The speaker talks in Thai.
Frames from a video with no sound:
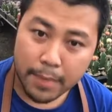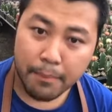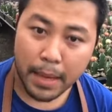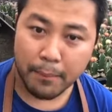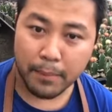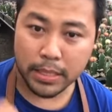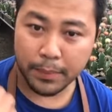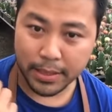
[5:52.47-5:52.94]
แท
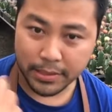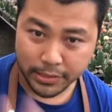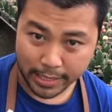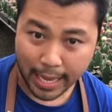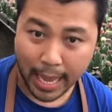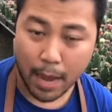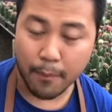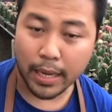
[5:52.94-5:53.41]
นที่แมมมัน
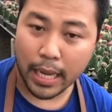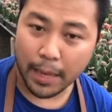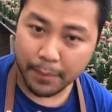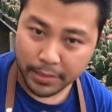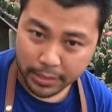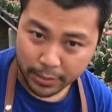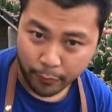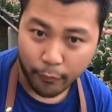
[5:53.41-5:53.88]
จะเป็นสีขาว
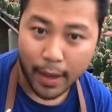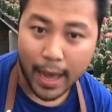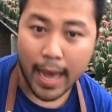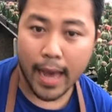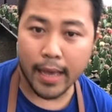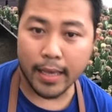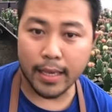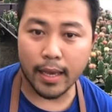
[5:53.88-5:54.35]
มันกลายเป็นสี
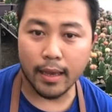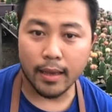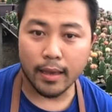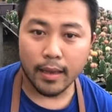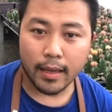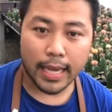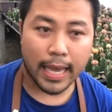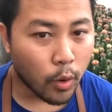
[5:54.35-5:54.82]
ฟ้าอ
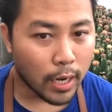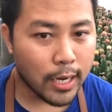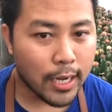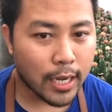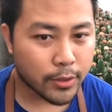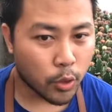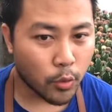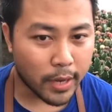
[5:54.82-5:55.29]
ย่างเงี้ยเรา
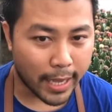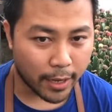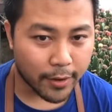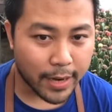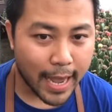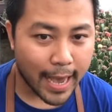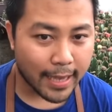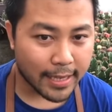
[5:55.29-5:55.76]
ควรเลือกต
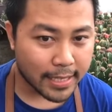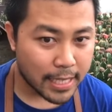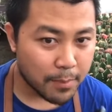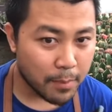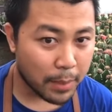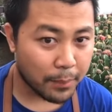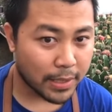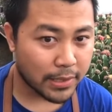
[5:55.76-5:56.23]
รงไหนก็
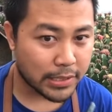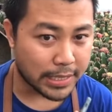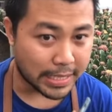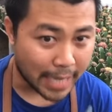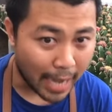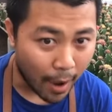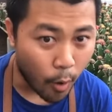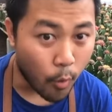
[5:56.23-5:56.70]
ได้ที่มัน
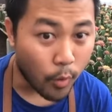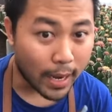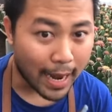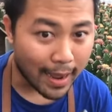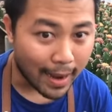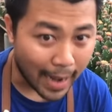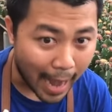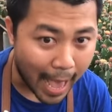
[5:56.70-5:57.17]
เป็นสี
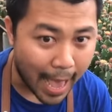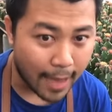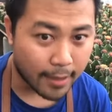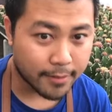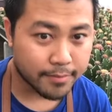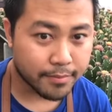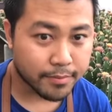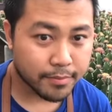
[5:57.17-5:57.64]
เทาก
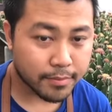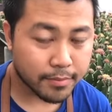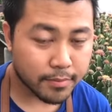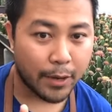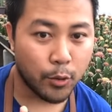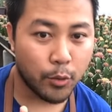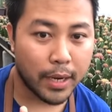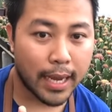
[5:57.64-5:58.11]
ลางๆ
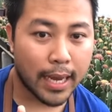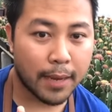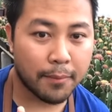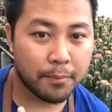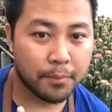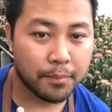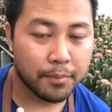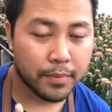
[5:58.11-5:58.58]
ไปหาดู
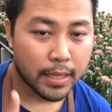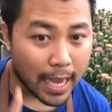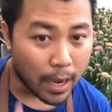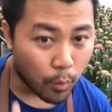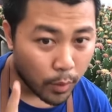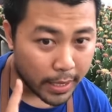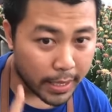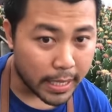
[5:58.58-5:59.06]
นะครับห
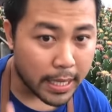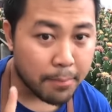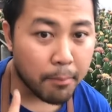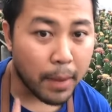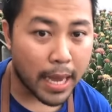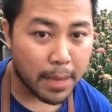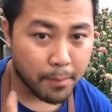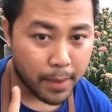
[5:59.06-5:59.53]
ลังจากวั
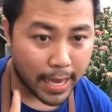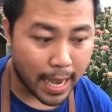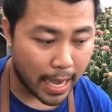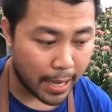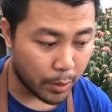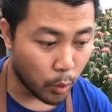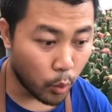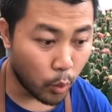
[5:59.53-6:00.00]
นนี้ไป
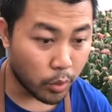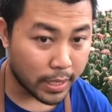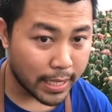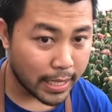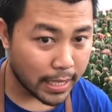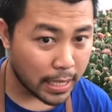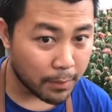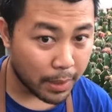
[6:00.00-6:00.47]
ไปหา
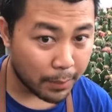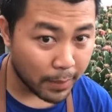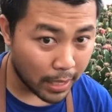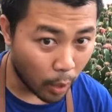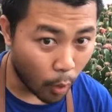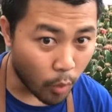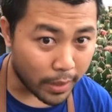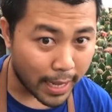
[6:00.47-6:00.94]
ดูที่
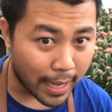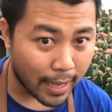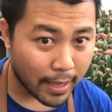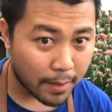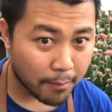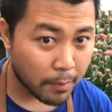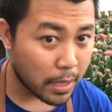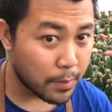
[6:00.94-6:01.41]
ที่มันไม่ล
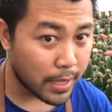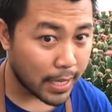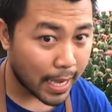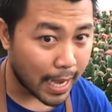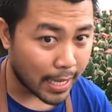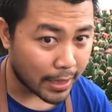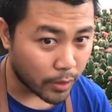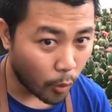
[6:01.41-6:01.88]
กนะ
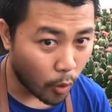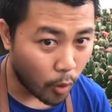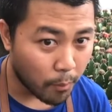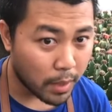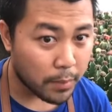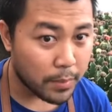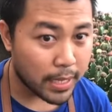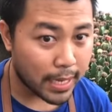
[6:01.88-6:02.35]
ไม่มีขา
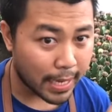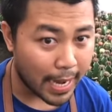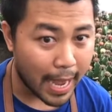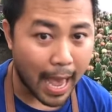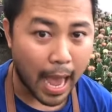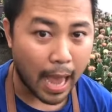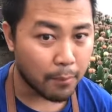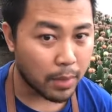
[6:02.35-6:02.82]
โต๊ะไม่
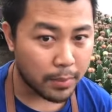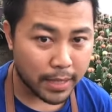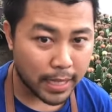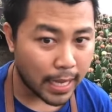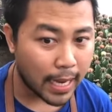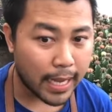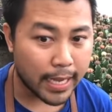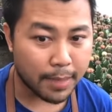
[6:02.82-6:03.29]
กระถาง
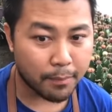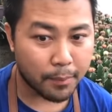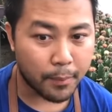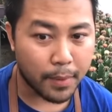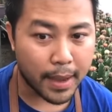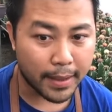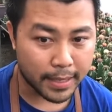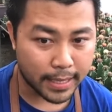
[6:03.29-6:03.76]
ไม่มีอะไร
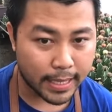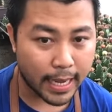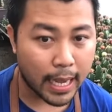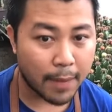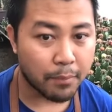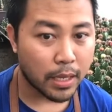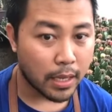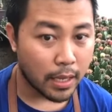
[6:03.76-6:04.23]
มา
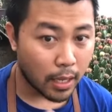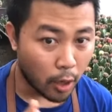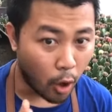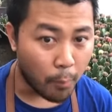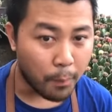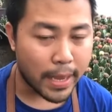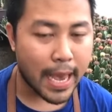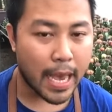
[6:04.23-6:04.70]
นี้นะครับ
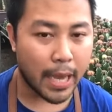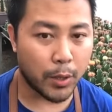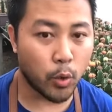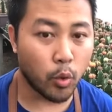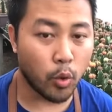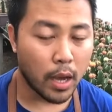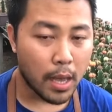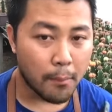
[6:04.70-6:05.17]
ลองไป
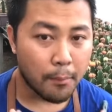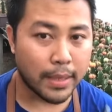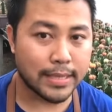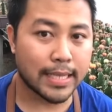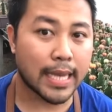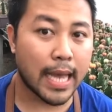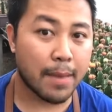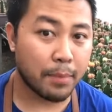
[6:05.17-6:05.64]
หาดู
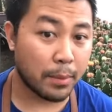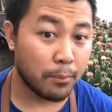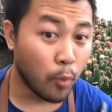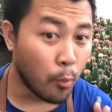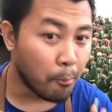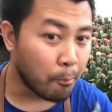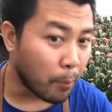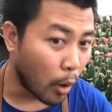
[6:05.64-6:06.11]
มันจะ
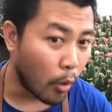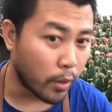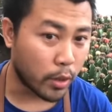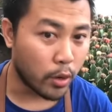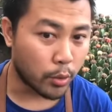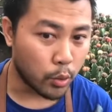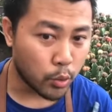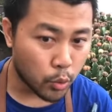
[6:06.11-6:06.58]
กลายเป็นมุม
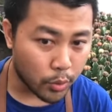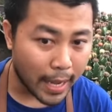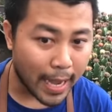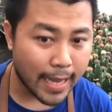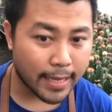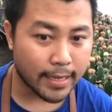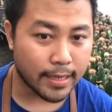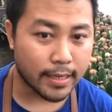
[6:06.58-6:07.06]
โปรดของ
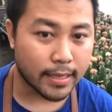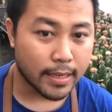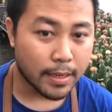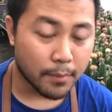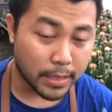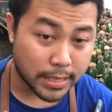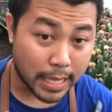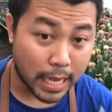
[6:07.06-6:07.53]
ทุกๆท่าน
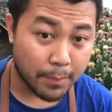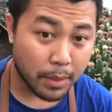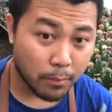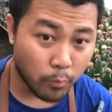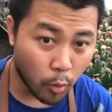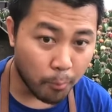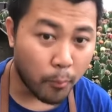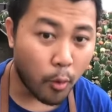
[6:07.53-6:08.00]
มัน
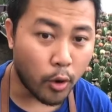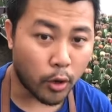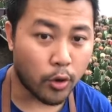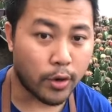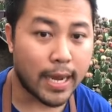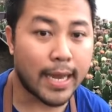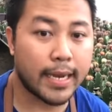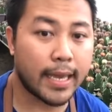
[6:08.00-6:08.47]
จะกลายเป็นมุ
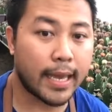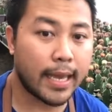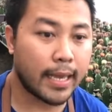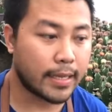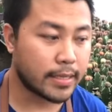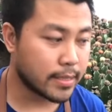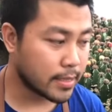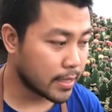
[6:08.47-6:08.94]
มโปรดของ
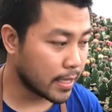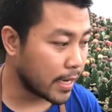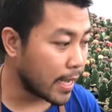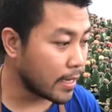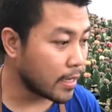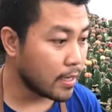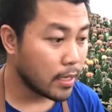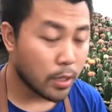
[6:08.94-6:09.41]
ท่านเอง
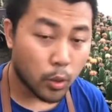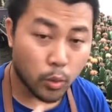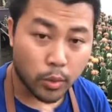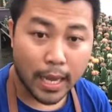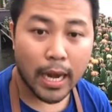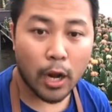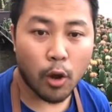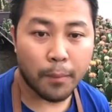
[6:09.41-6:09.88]
ฉะนั้น
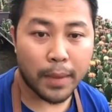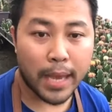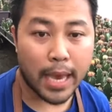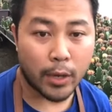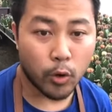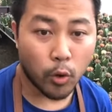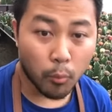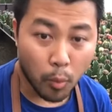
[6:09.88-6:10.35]
ทุกท่าน
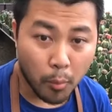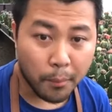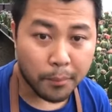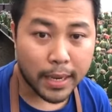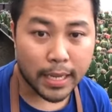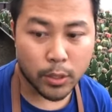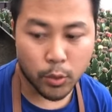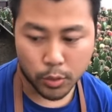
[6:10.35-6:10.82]
ลองไปหาดู
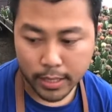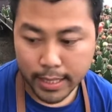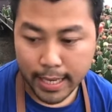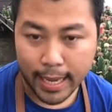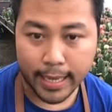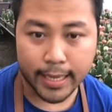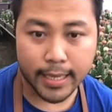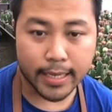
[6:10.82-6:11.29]
มุมนั้น
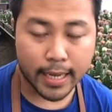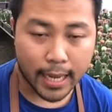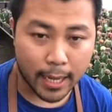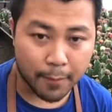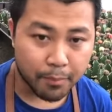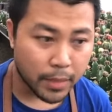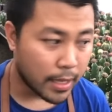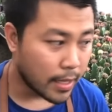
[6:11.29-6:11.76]
อยู่ที่ไหน
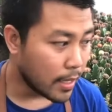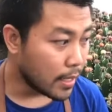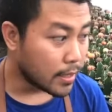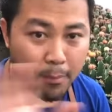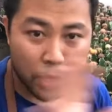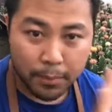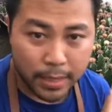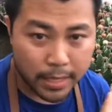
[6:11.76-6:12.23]
นะครับ
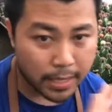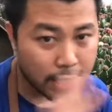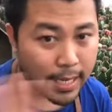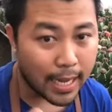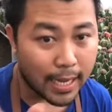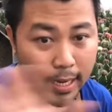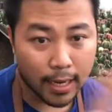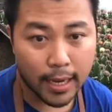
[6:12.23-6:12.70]
แต่ถ้าไม่
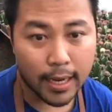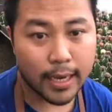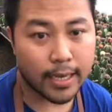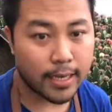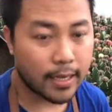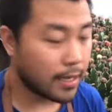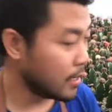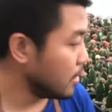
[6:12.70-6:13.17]
มีที่ไหน
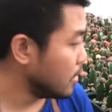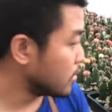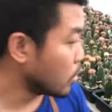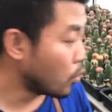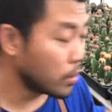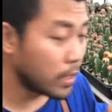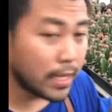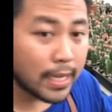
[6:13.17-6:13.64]
เลย
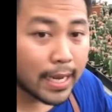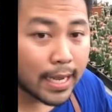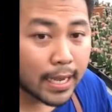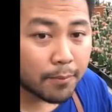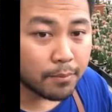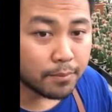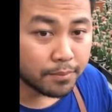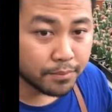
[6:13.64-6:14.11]
ตรง
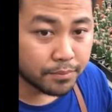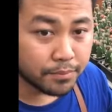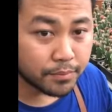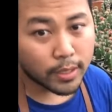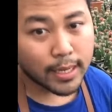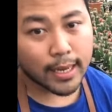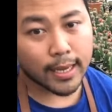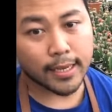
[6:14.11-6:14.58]
นี้เลยครับต
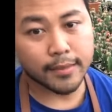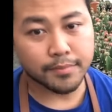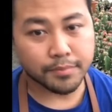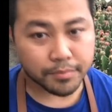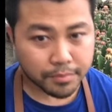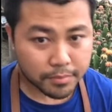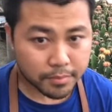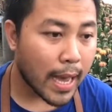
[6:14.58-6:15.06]
รงดงนี่
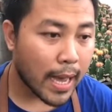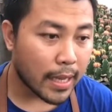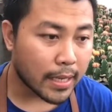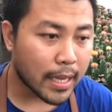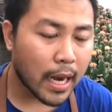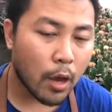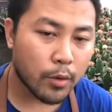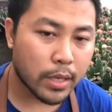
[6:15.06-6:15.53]
เลย สมมติ
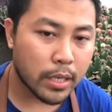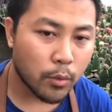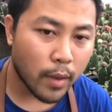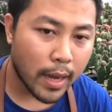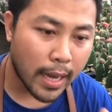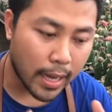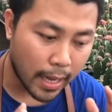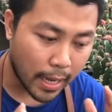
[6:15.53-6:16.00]
ว่าถ้า
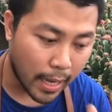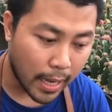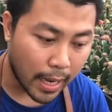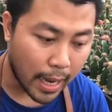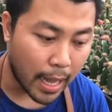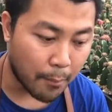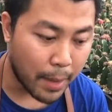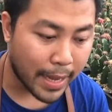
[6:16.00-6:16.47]
เราคิดว่า
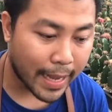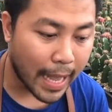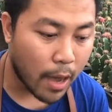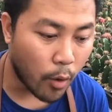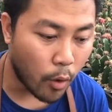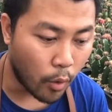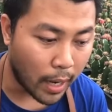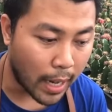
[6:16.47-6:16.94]
ข้างหลัง
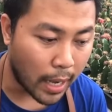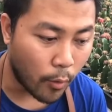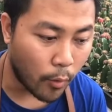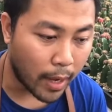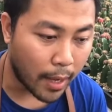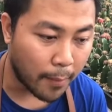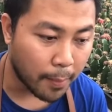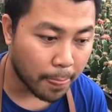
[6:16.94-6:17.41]
แบ็กกราวข
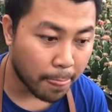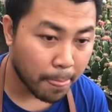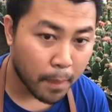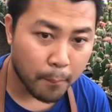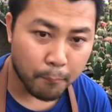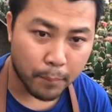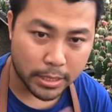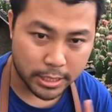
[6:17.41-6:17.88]
องเราอะ่ะ